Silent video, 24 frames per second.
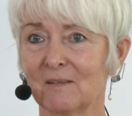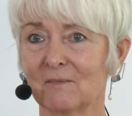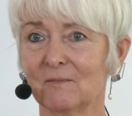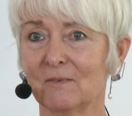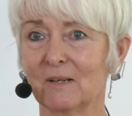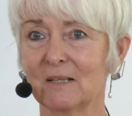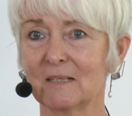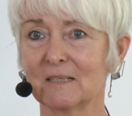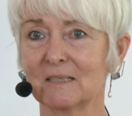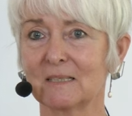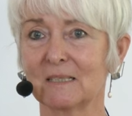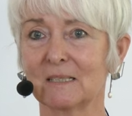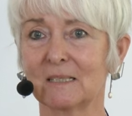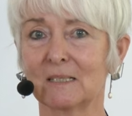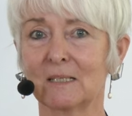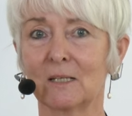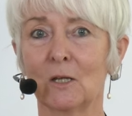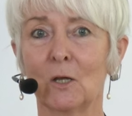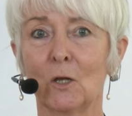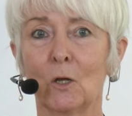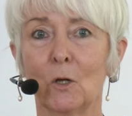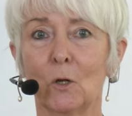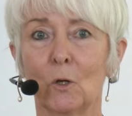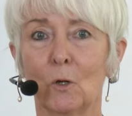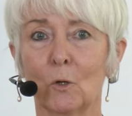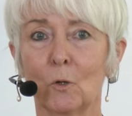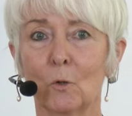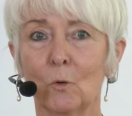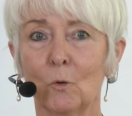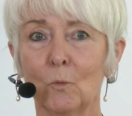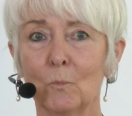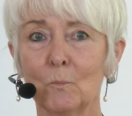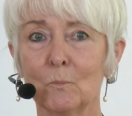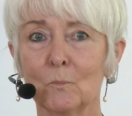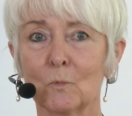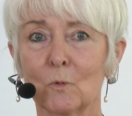weil die
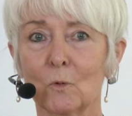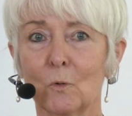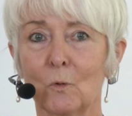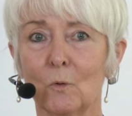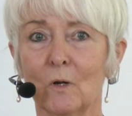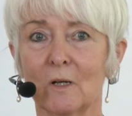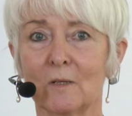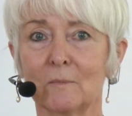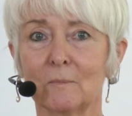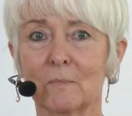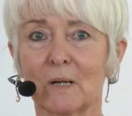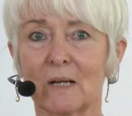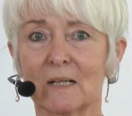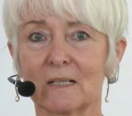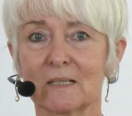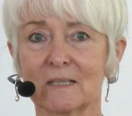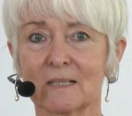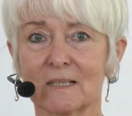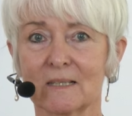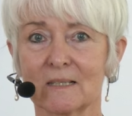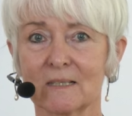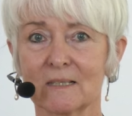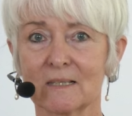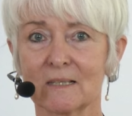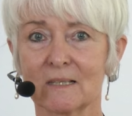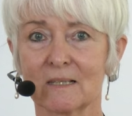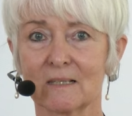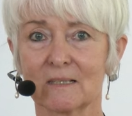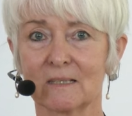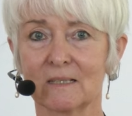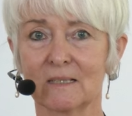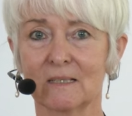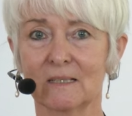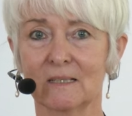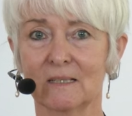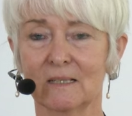Gruppenchorenpraxis,
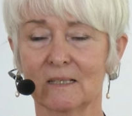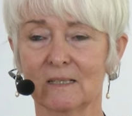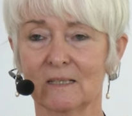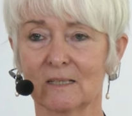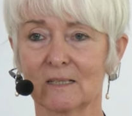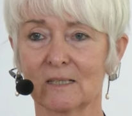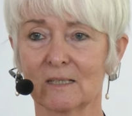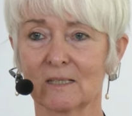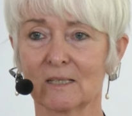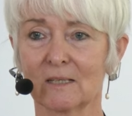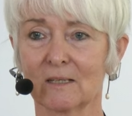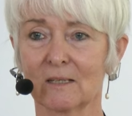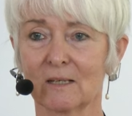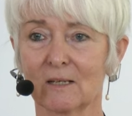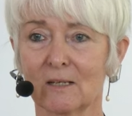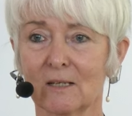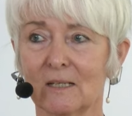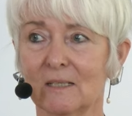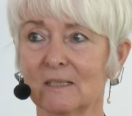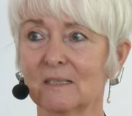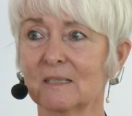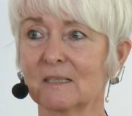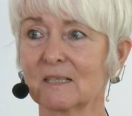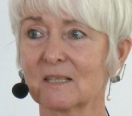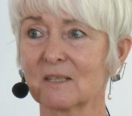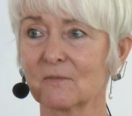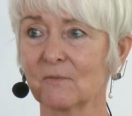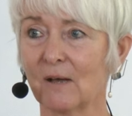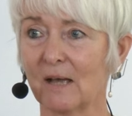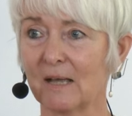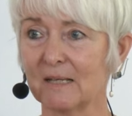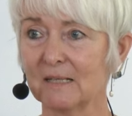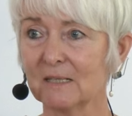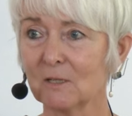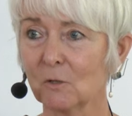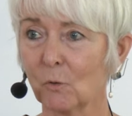die ich äh, in
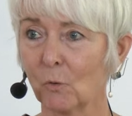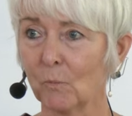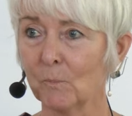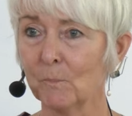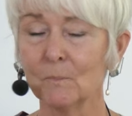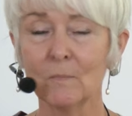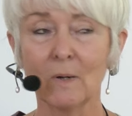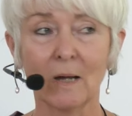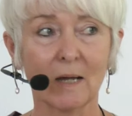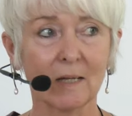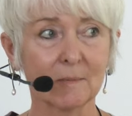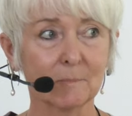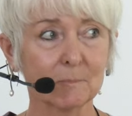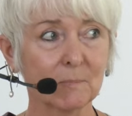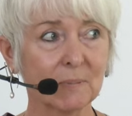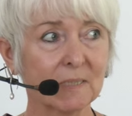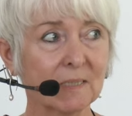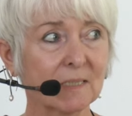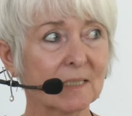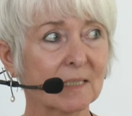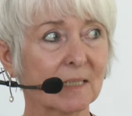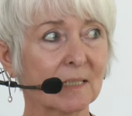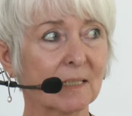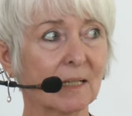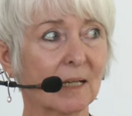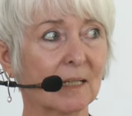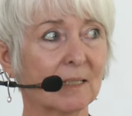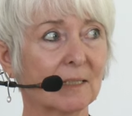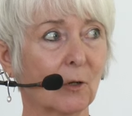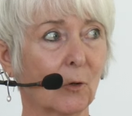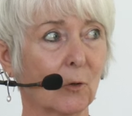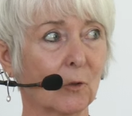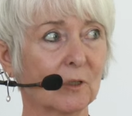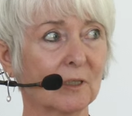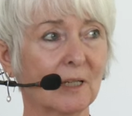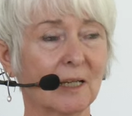zwei Gruppen anbiete,
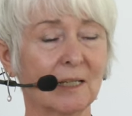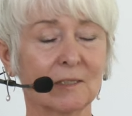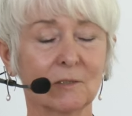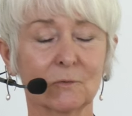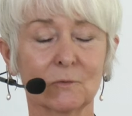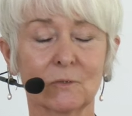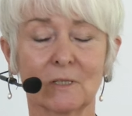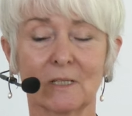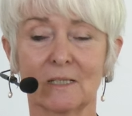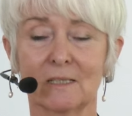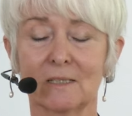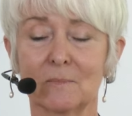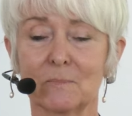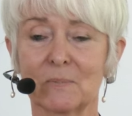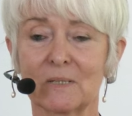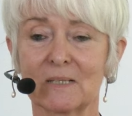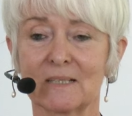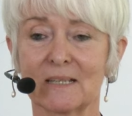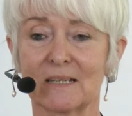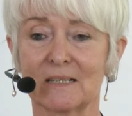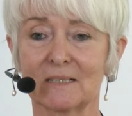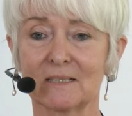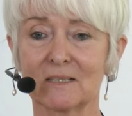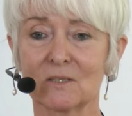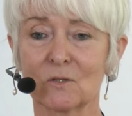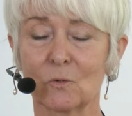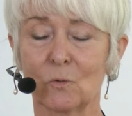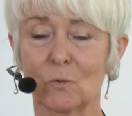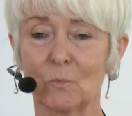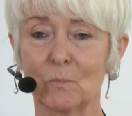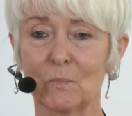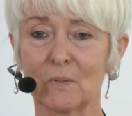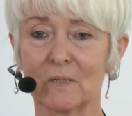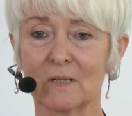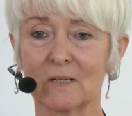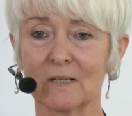eine Online- und eine
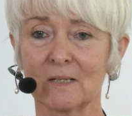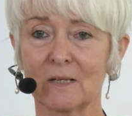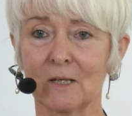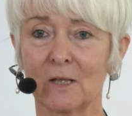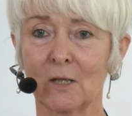Präsenzgruppe